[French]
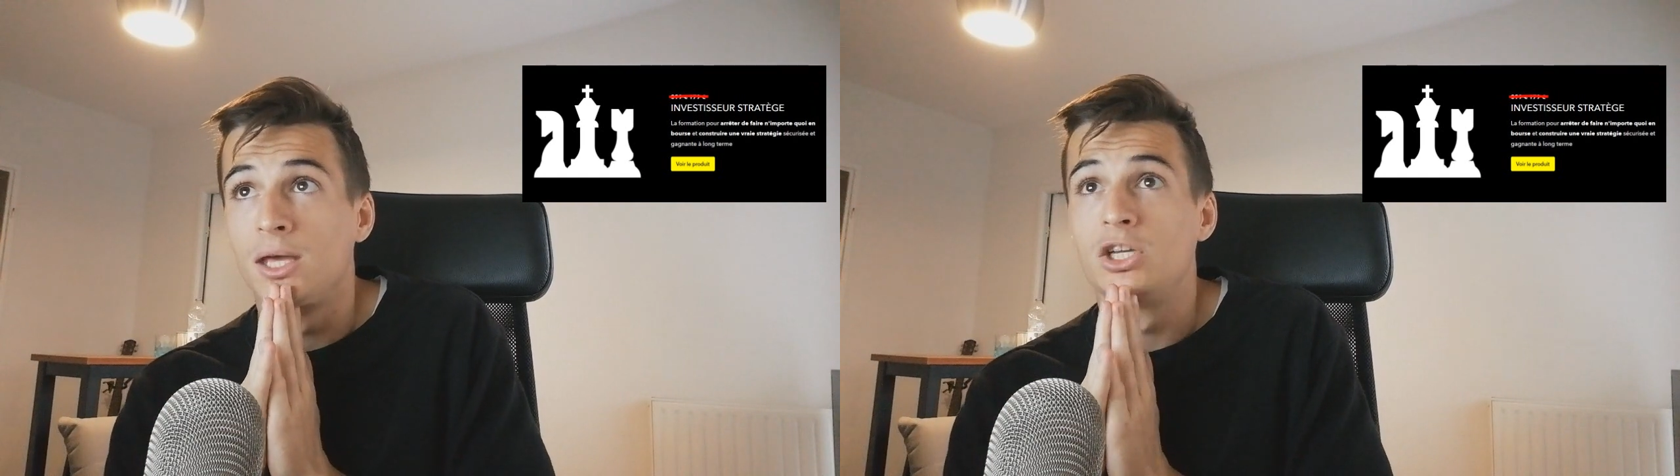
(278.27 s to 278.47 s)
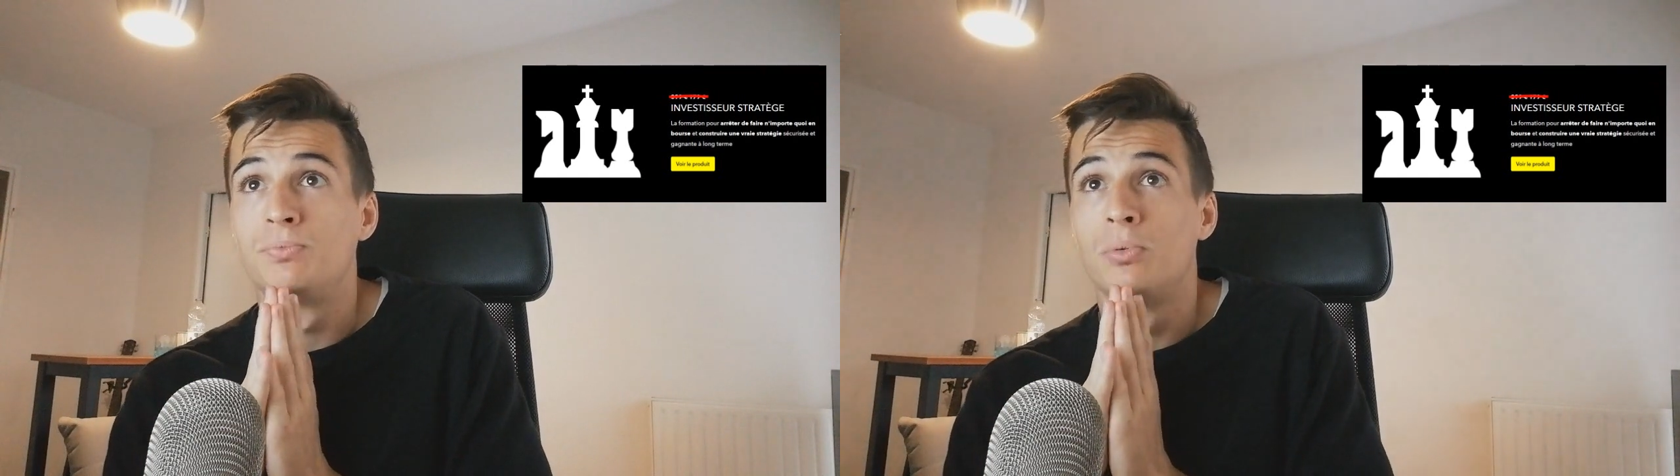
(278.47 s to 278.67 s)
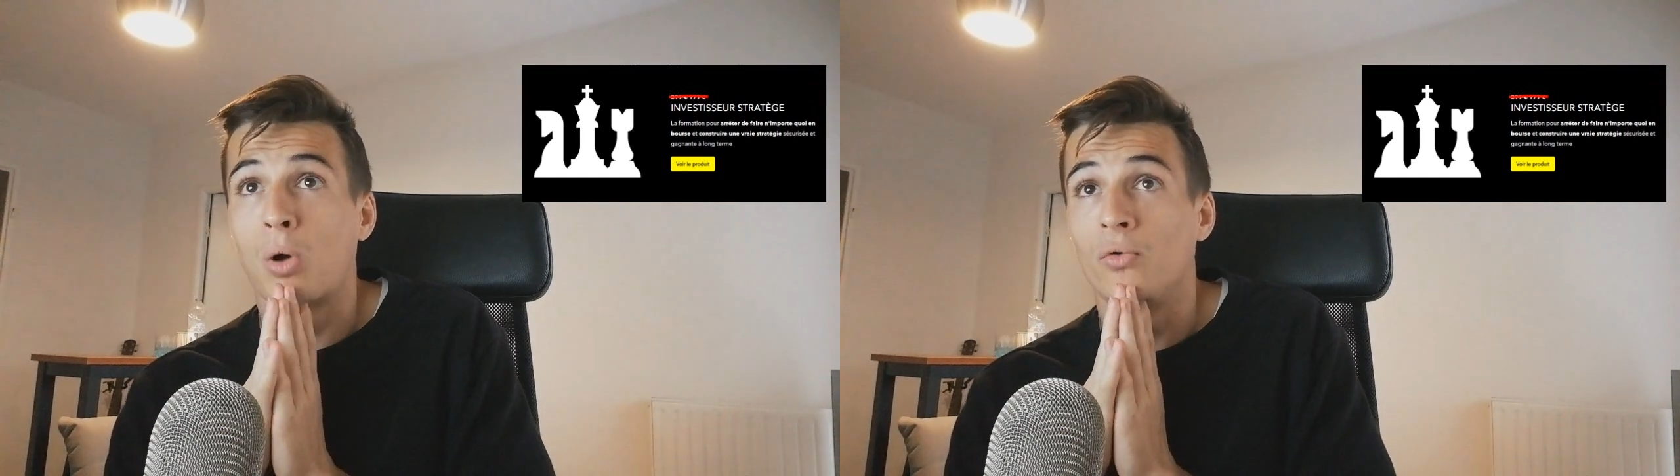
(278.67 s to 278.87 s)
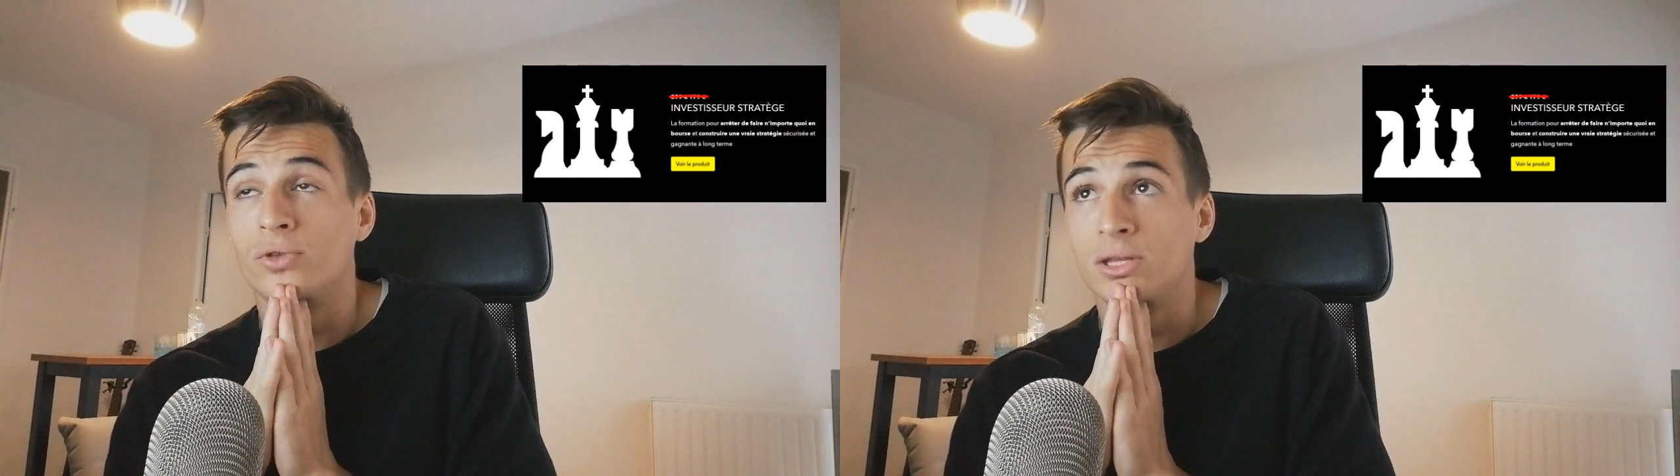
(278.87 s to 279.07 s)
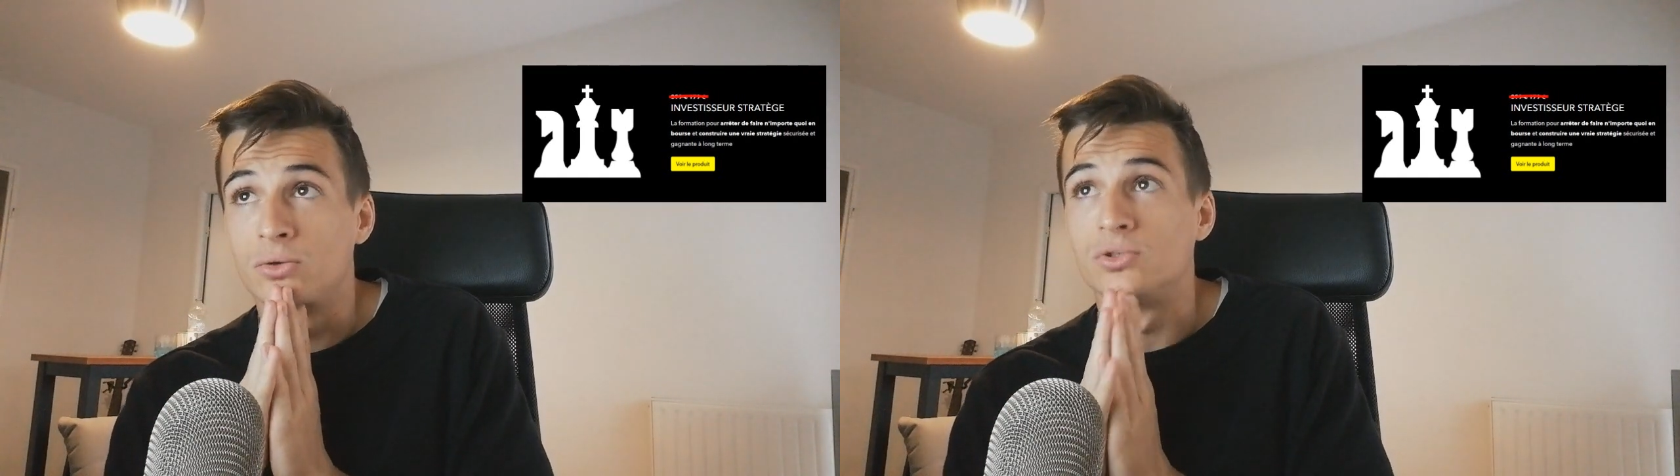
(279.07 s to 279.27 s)
et tu peux
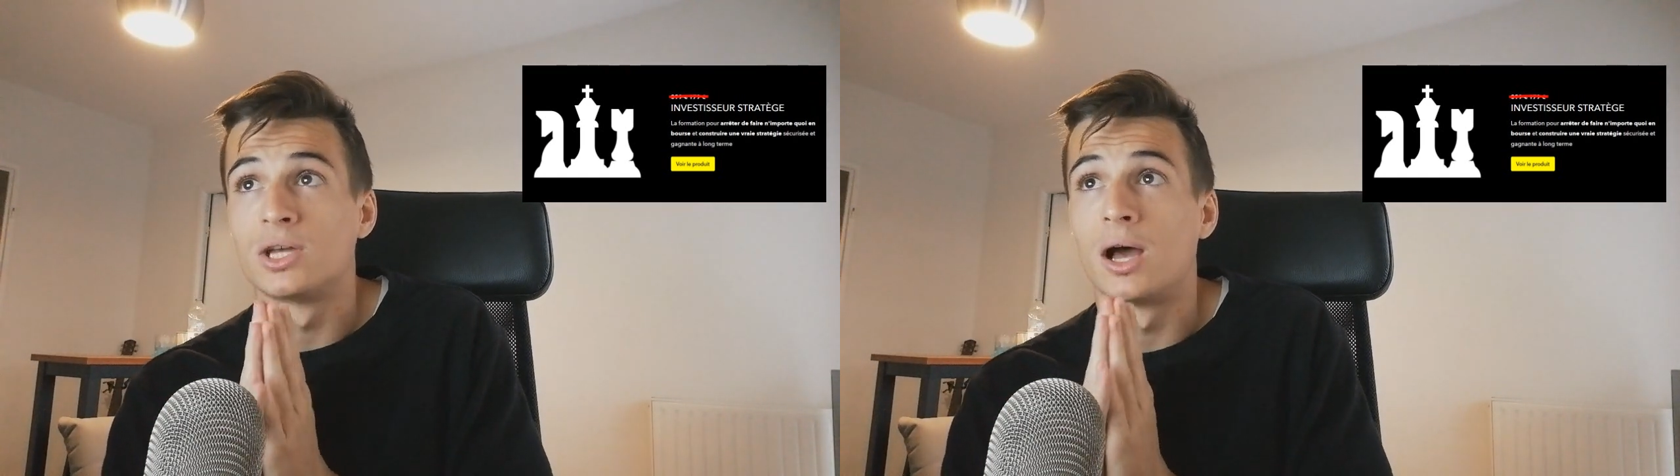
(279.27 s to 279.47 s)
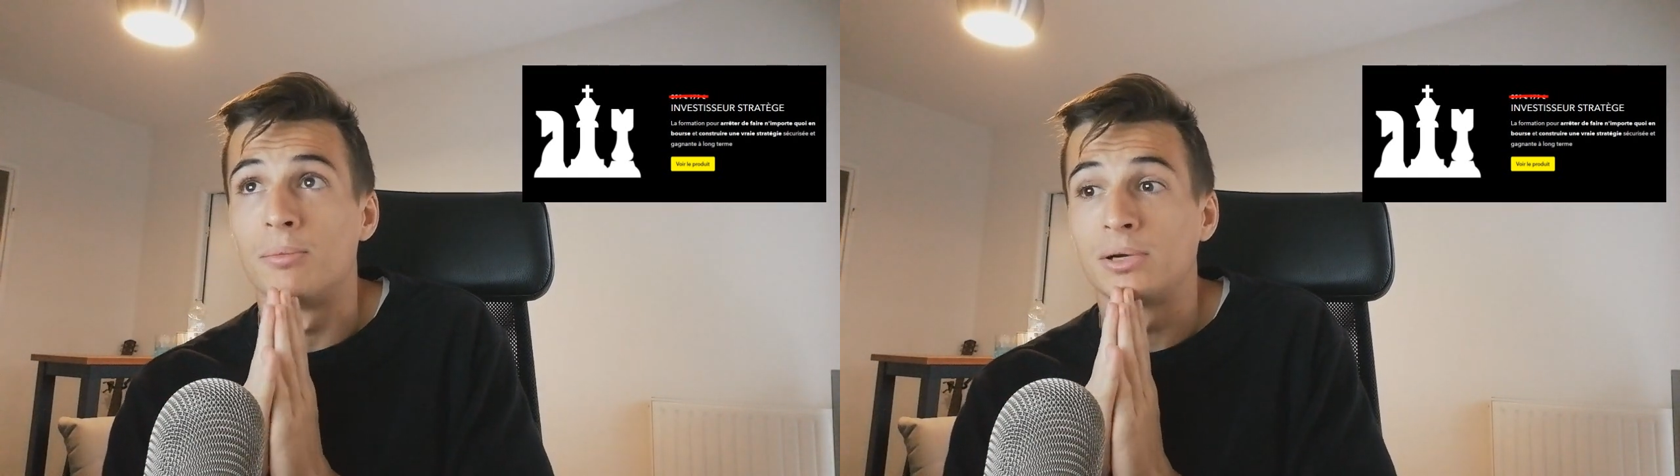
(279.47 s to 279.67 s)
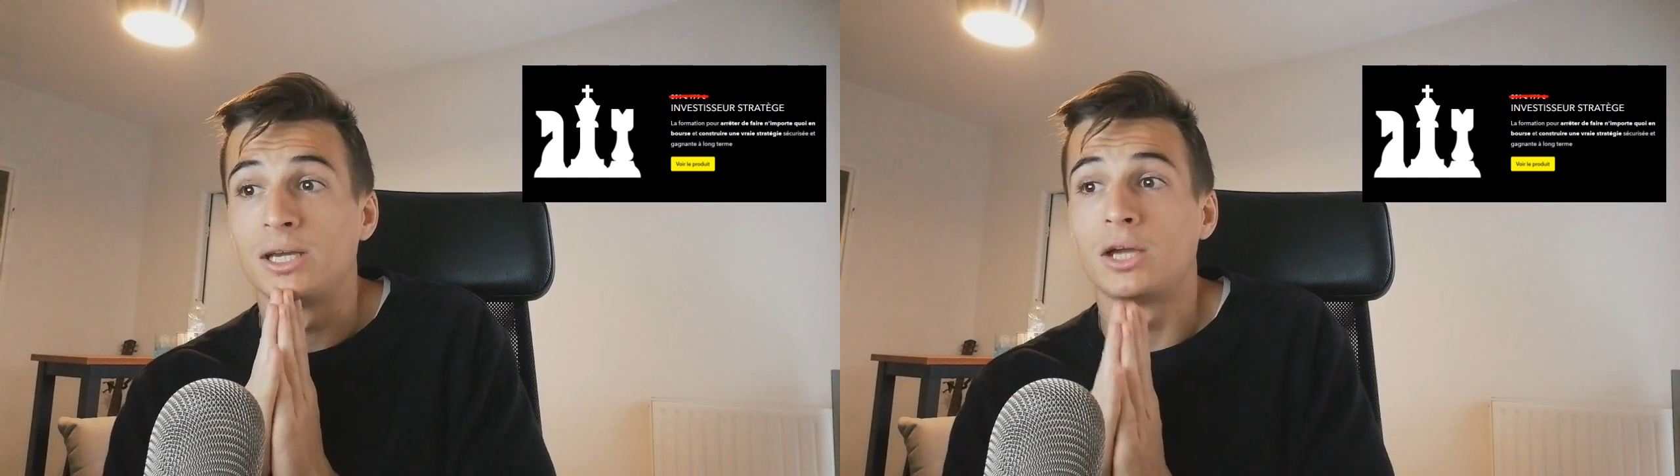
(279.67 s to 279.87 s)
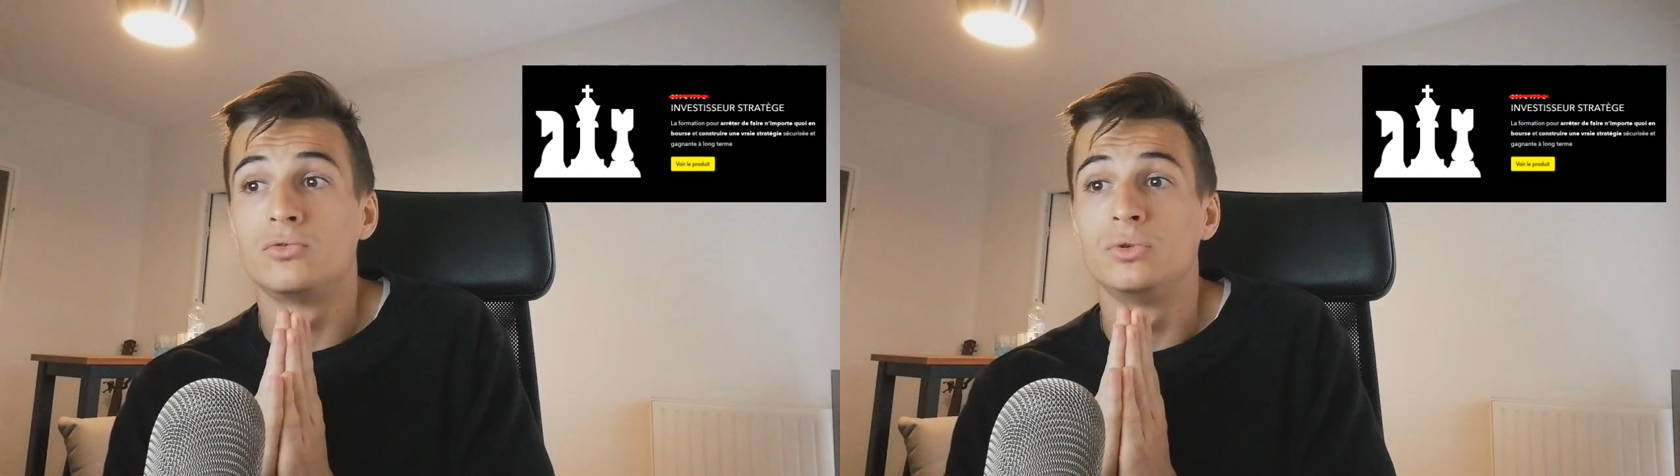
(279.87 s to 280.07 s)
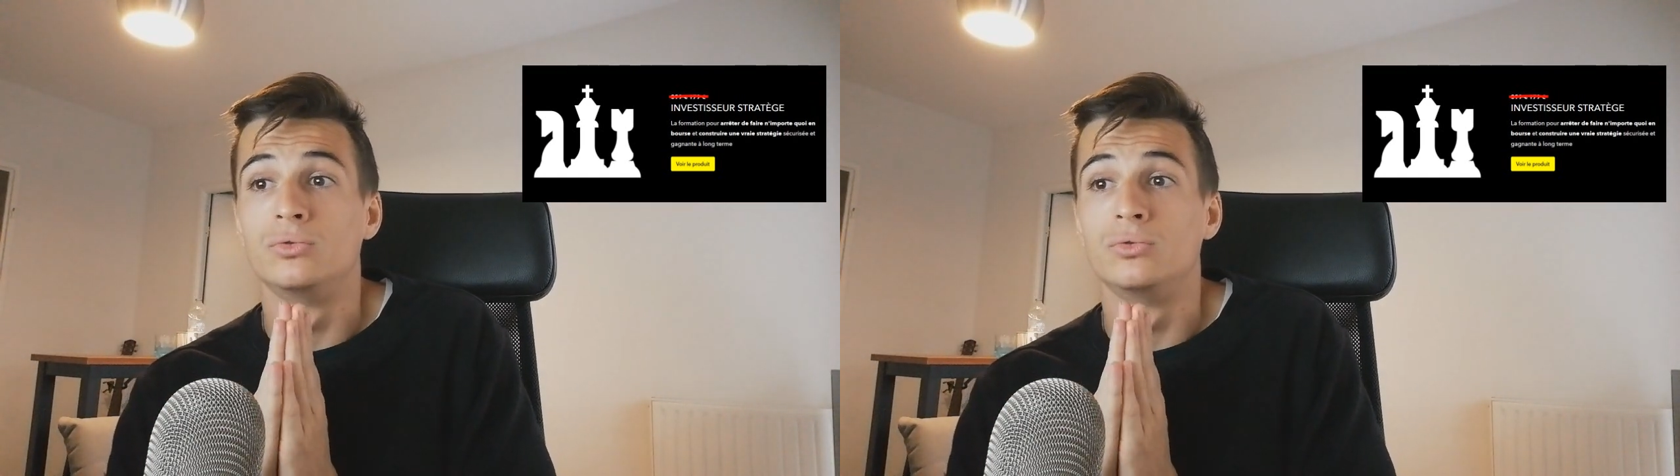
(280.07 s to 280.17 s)
profiter de ça à prix réduit.